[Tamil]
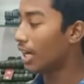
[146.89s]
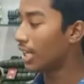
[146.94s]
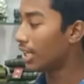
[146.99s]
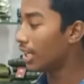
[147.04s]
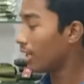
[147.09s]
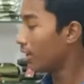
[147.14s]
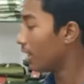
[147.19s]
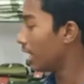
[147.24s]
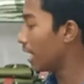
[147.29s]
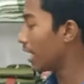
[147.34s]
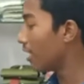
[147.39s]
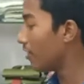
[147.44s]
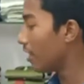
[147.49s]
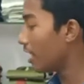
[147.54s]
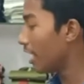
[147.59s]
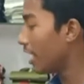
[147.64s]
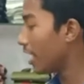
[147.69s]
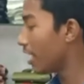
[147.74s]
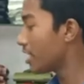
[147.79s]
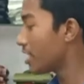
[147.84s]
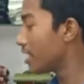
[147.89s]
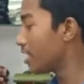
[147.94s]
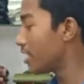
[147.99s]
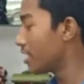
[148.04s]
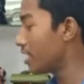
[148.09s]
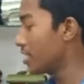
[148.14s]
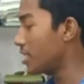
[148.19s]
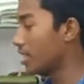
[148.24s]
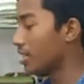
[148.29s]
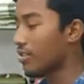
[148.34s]
அதில் நிறைய வெரைட்டிஸ்
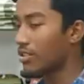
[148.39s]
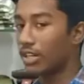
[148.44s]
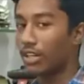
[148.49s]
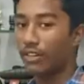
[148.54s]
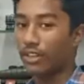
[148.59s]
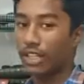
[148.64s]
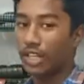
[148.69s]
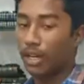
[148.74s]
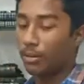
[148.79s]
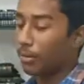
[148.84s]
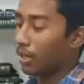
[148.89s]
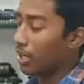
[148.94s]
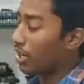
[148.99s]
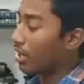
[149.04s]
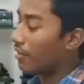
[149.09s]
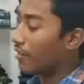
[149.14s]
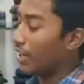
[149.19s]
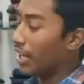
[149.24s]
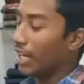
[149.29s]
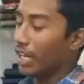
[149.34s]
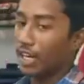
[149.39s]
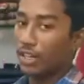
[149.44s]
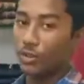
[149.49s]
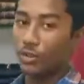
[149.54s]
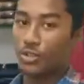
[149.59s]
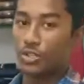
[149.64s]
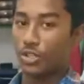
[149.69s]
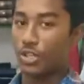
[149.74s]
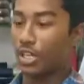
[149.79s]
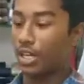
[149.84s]
டிஷர்ட்ஸ்லாம் வந்து நம்மளுக்கு வந்து
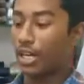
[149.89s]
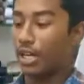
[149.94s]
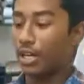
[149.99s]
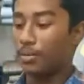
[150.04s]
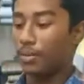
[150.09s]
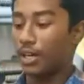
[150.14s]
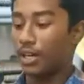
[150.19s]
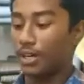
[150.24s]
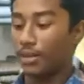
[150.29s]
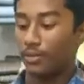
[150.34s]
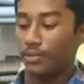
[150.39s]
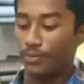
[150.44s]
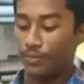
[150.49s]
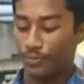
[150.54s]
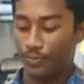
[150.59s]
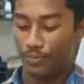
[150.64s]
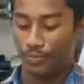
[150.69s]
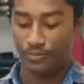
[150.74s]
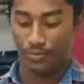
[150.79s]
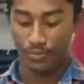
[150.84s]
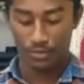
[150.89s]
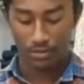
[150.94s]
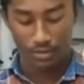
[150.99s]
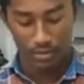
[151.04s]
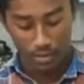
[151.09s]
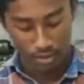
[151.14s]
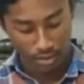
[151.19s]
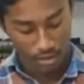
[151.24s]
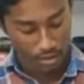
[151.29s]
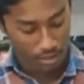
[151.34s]
எடுத்து வச்சுருக்கிறாங்க
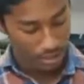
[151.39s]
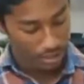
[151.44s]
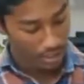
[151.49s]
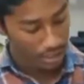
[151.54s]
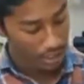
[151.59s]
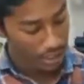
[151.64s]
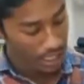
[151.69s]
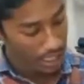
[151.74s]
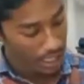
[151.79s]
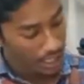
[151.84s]
இது